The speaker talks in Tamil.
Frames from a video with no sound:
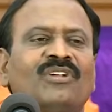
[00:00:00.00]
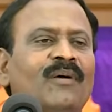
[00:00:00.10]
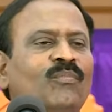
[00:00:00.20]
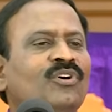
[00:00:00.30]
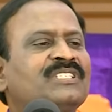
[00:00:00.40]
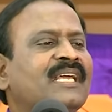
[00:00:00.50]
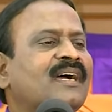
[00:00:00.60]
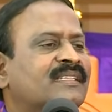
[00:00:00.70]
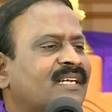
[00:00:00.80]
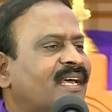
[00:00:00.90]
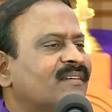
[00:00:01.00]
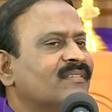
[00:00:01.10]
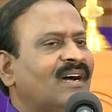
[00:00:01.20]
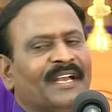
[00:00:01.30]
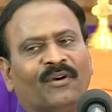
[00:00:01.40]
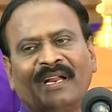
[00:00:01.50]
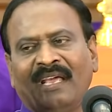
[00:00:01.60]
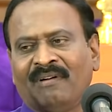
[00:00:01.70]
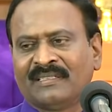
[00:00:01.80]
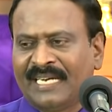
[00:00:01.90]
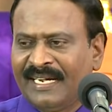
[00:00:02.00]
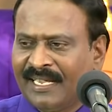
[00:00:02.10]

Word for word: சொல்ல மோசை கத்துறார் ஆண்டவரே இவங்க தண்ணி